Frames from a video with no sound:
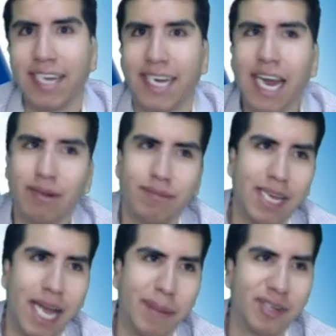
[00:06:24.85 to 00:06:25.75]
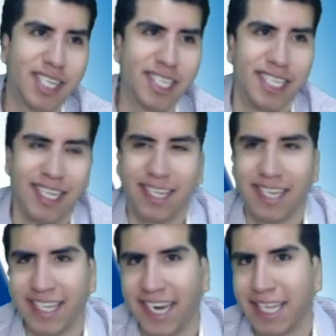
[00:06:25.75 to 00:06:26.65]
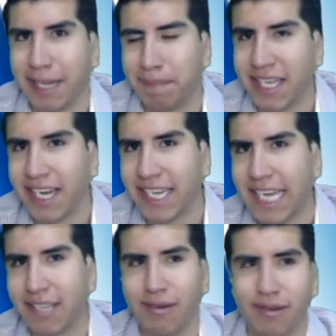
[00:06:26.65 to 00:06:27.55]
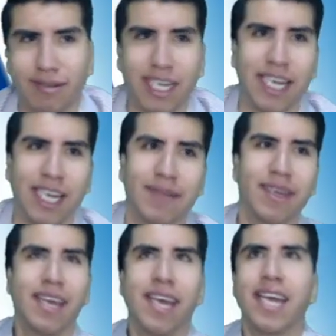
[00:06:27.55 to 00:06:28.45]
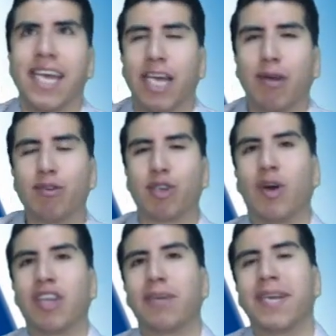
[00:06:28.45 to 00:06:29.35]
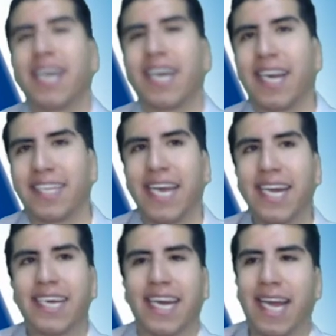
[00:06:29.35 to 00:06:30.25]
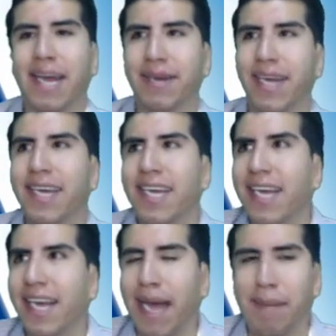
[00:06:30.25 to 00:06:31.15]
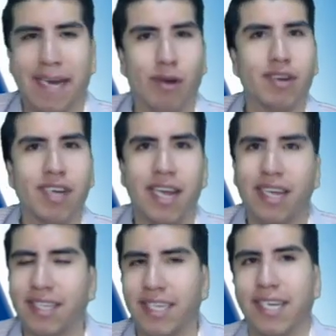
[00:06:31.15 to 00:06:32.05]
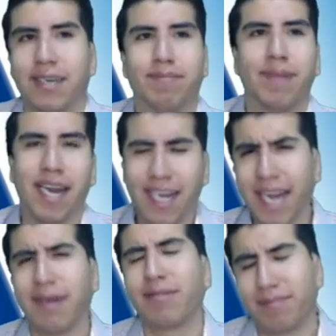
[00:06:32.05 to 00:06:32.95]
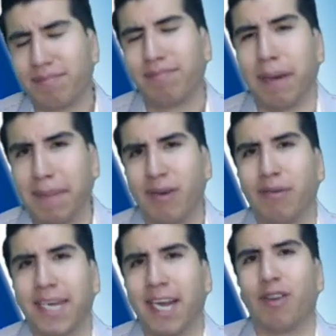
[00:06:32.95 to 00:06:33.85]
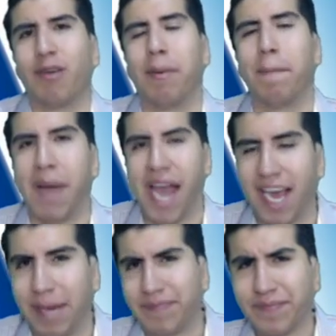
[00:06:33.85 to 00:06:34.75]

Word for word: Claro, a menos que se, trate de Peña Nieto, que incluso cuando iban a la carretera encargaba camarones y para claro, papá gobierno paga.